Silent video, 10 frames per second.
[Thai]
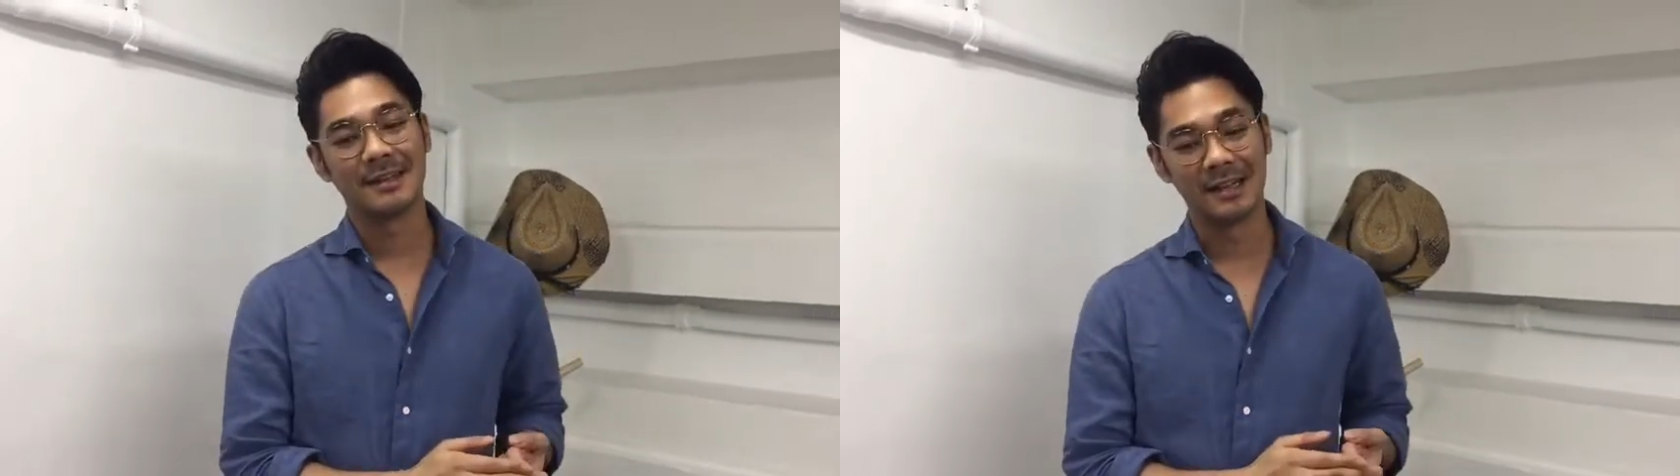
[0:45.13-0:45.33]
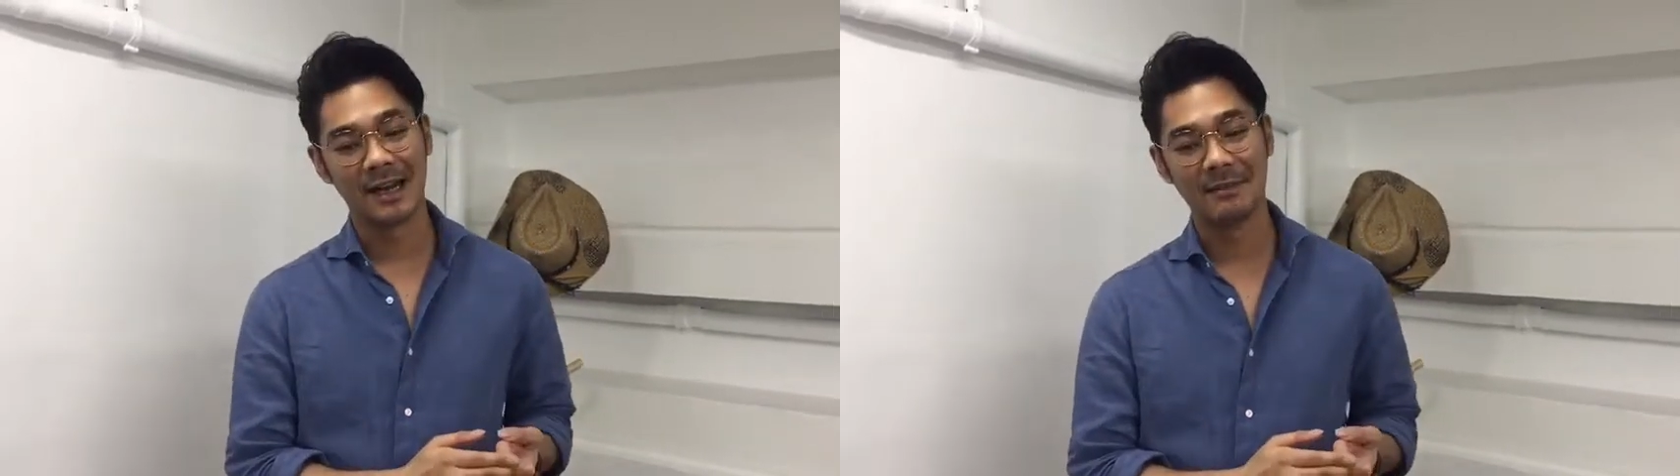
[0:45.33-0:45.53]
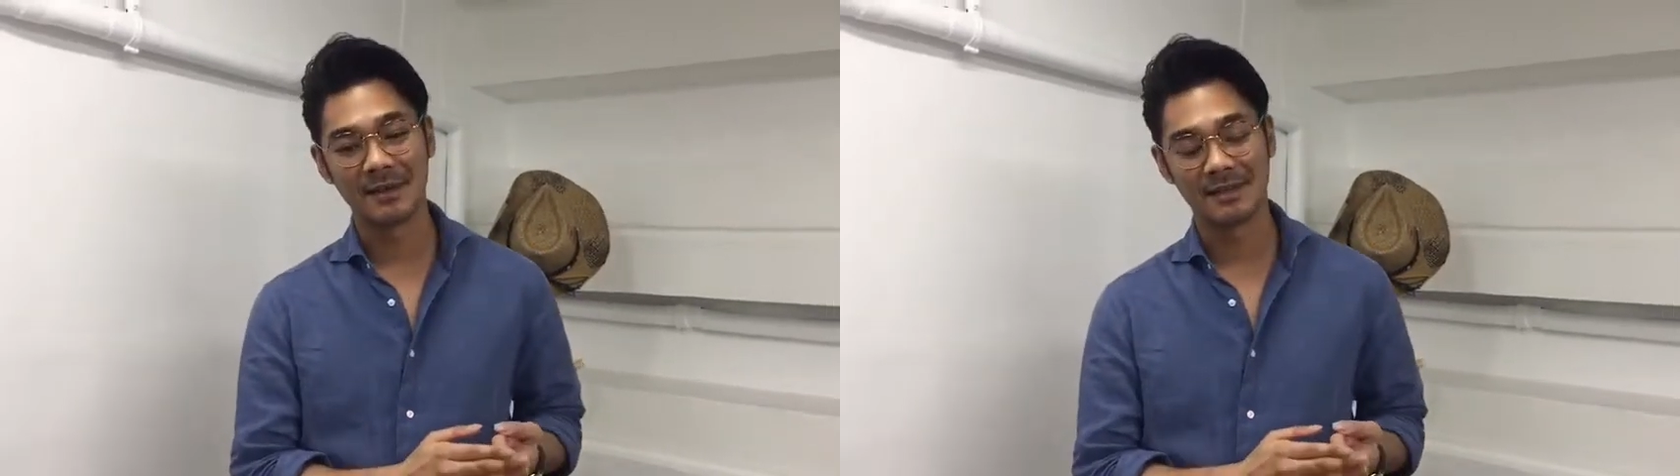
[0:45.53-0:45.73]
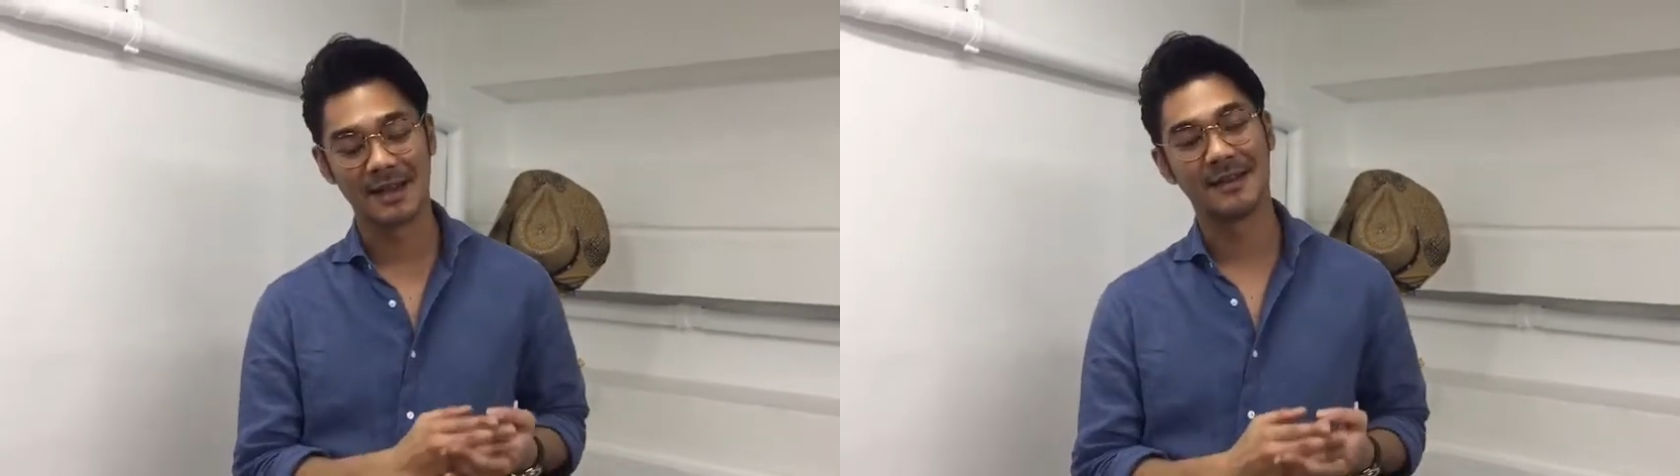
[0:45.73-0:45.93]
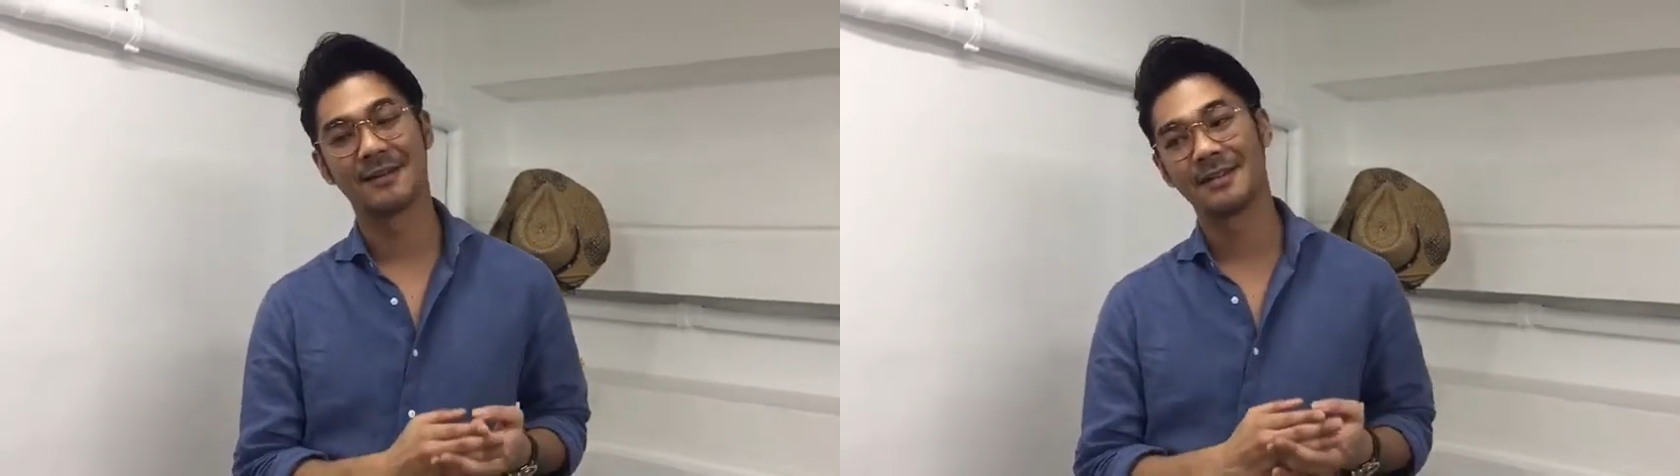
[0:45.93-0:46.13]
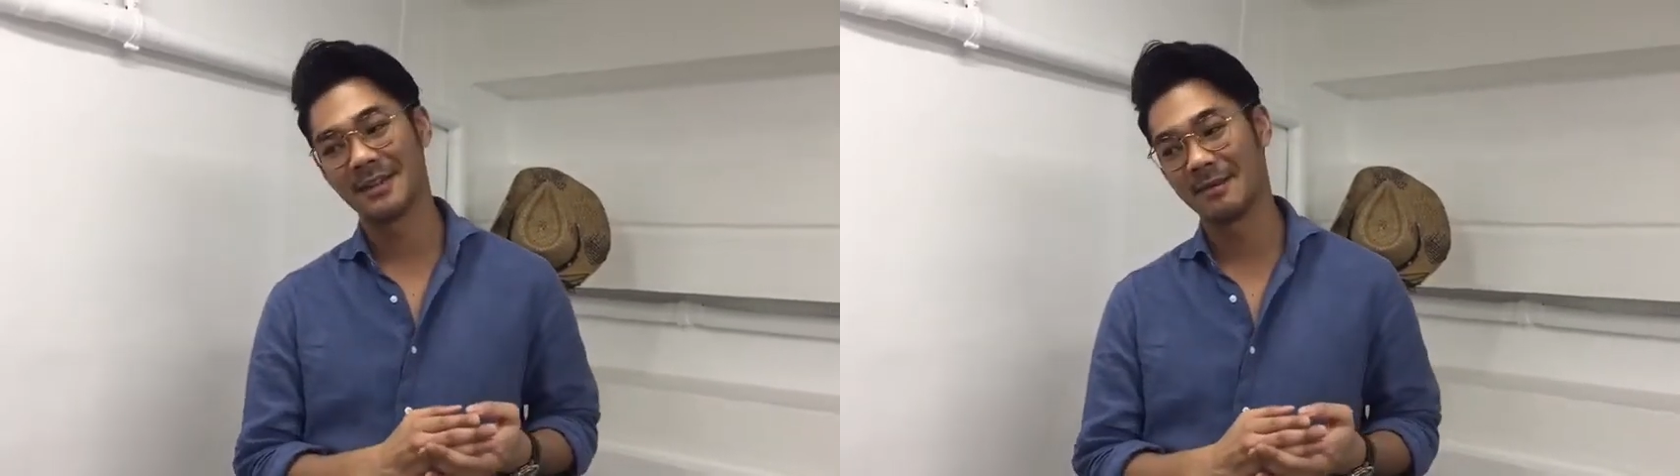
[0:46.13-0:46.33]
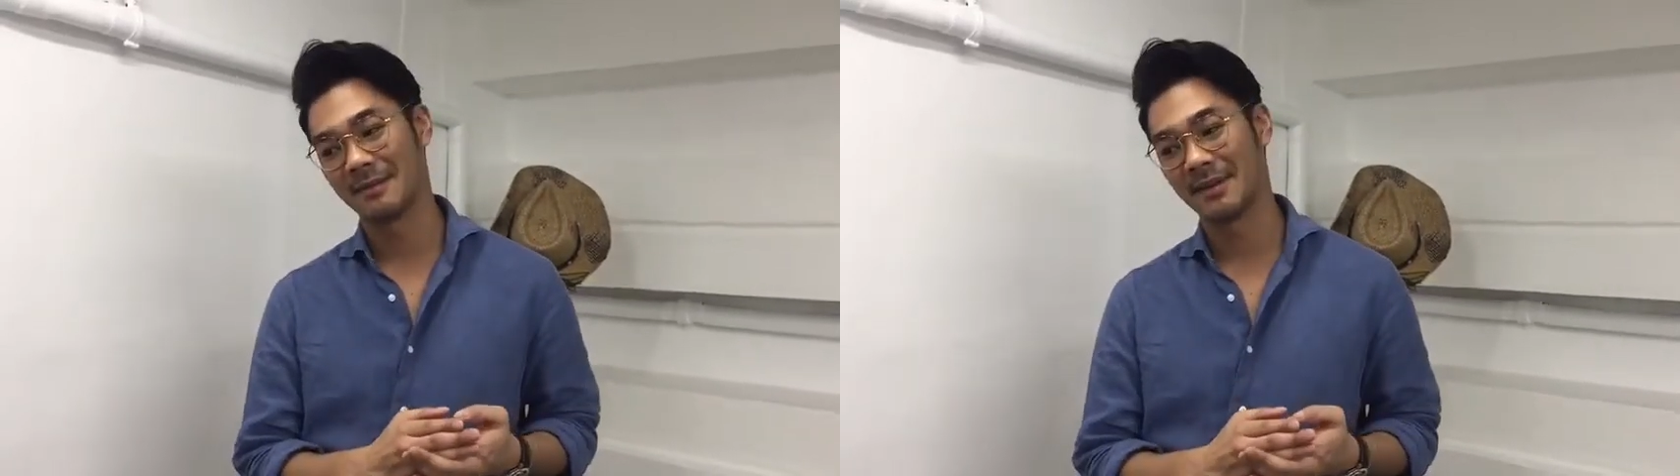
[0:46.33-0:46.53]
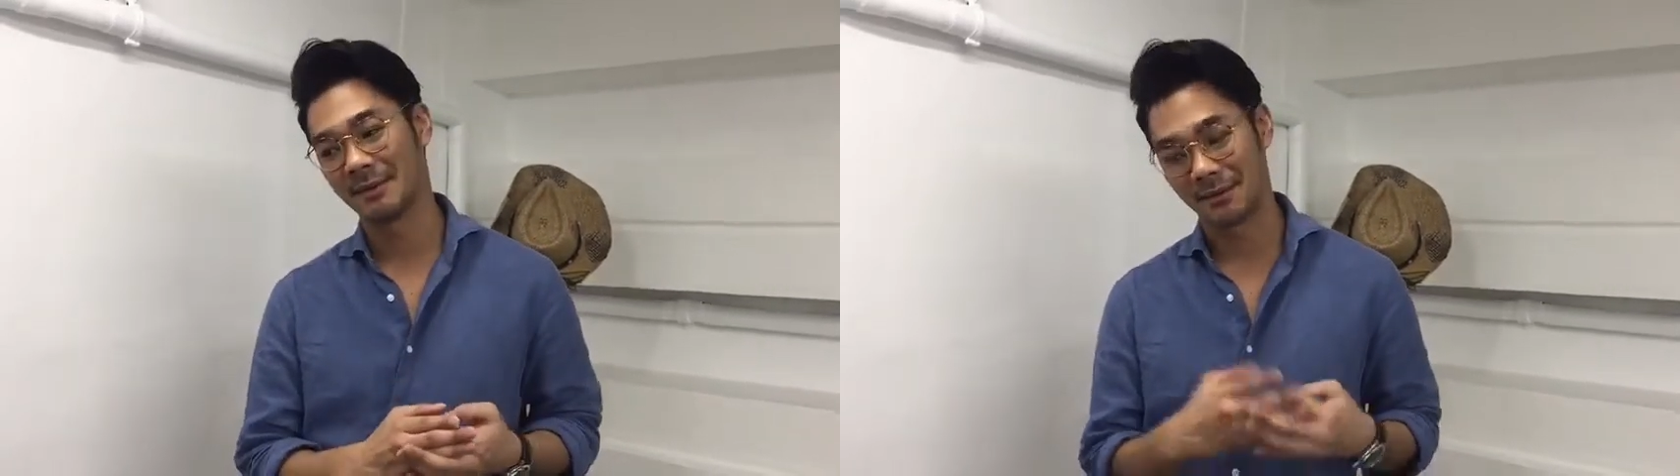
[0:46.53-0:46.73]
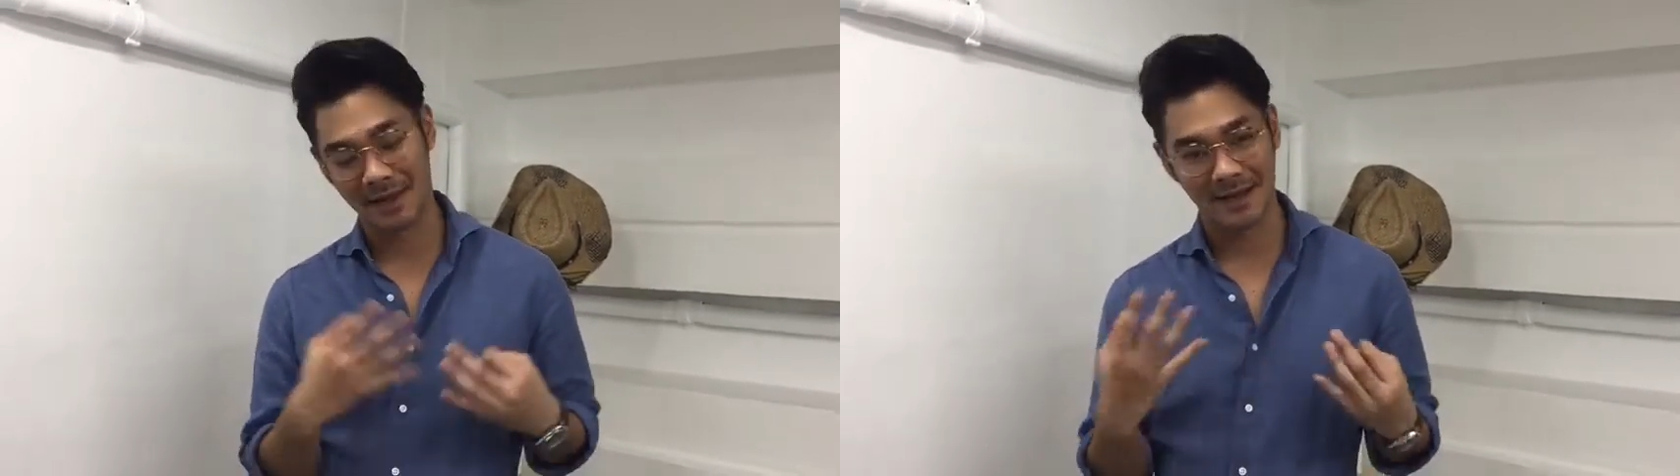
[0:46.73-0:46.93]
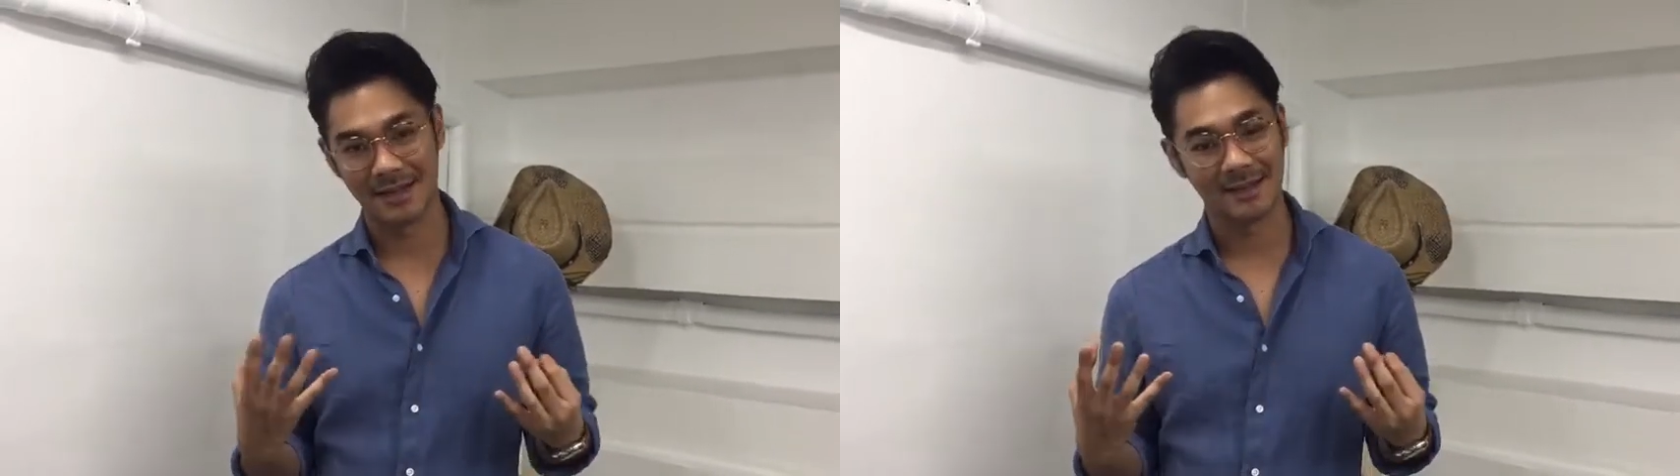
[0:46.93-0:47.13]
คือเขาเป็นสไตล์ไอคอนที่แบบเด่นหลง
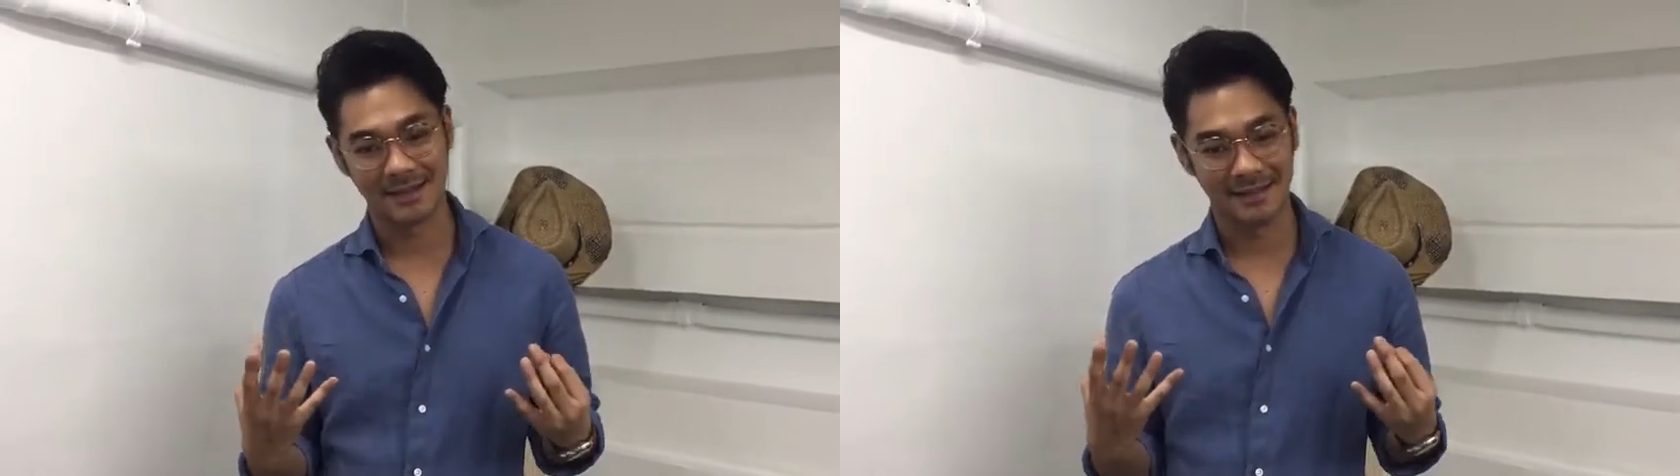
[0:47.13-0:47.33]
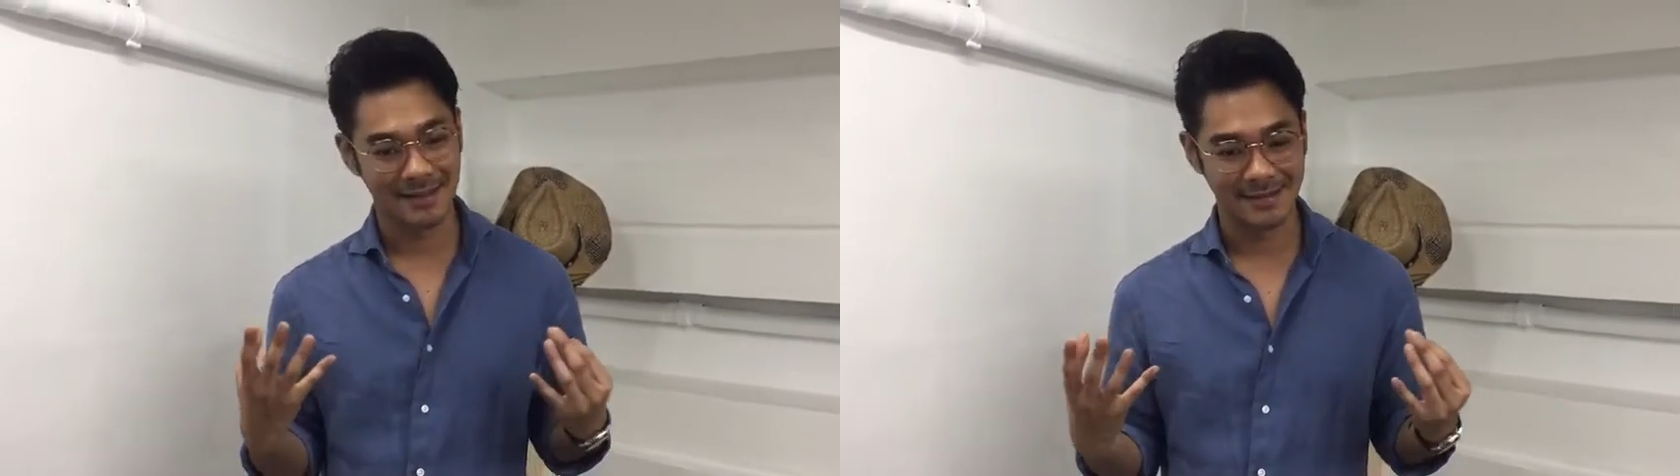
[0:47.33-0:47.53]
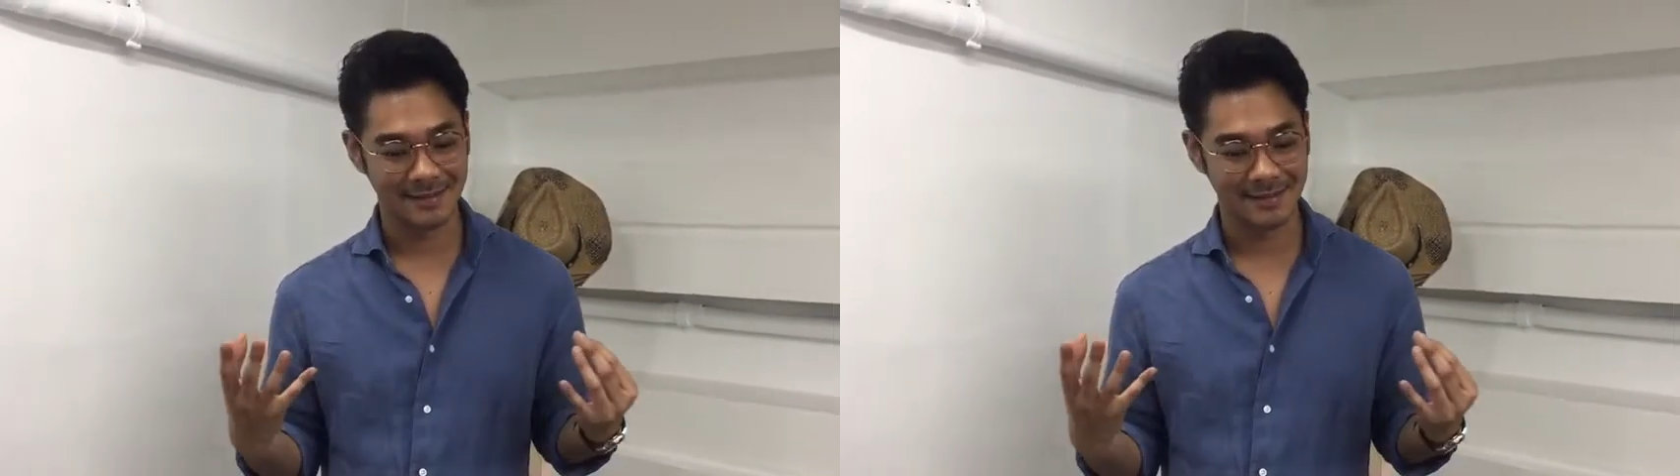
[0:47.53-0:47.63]
ไหลใน